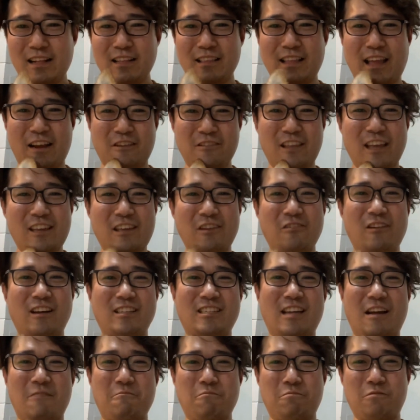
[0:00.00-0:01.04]
なので今日は
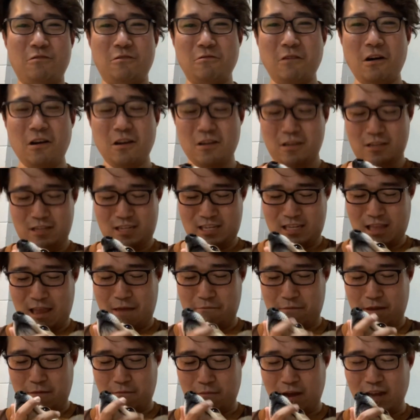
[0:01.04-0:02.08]
シャンプーをして
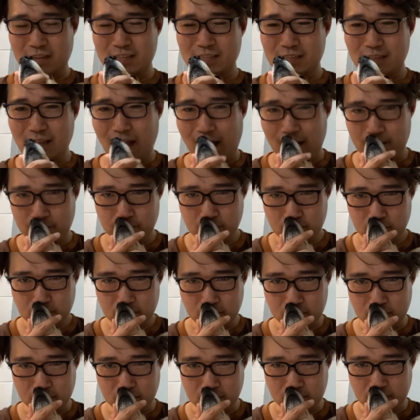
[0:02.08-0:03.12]
みました。
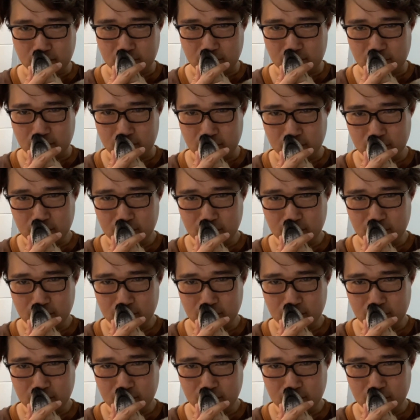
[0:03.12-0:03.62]
うーん。